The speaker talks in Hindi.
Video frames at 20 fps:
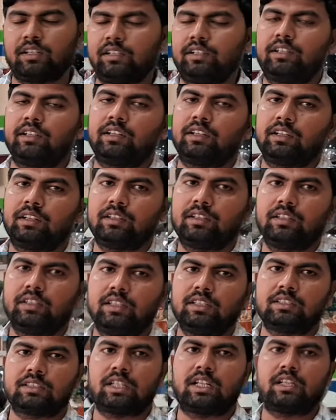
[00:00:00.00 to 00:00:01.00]
ना घंटे का
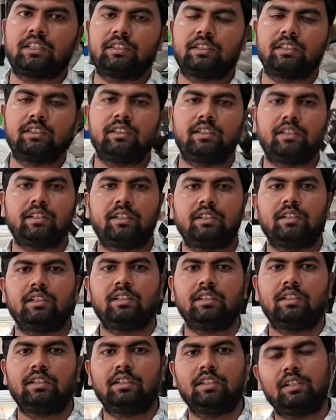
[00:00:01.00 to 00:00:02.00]
साढ़े तीन कल्टीवेटर